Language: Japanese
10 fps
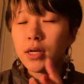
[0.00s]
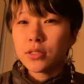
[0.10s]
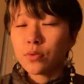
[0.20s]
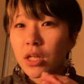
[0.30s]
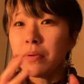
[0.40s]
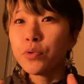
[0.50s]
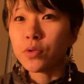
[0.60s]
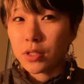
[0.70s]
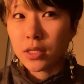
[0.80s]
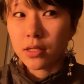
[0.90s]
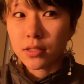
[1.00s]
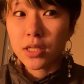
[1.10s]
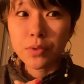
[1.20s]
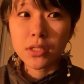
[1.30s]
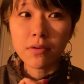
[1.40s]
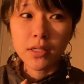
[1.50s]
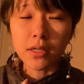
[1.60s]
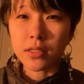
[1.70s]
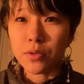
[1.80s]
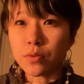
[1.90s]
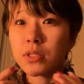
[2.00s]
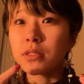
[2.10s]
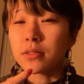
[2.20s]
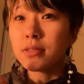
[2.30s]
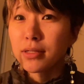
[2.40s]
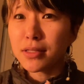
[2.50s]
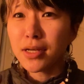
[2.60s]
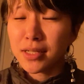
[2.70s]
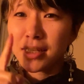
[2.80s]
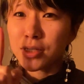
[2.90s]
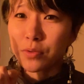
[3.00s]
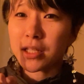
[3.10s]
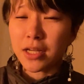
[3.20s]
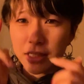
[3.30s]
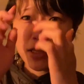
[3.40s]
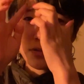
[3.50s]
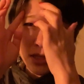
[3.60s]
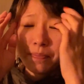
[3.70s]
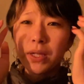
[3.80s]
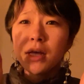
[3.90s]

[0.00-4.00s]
その食べ物に気を使わなかった翌日、絶対1個何かできるわけ。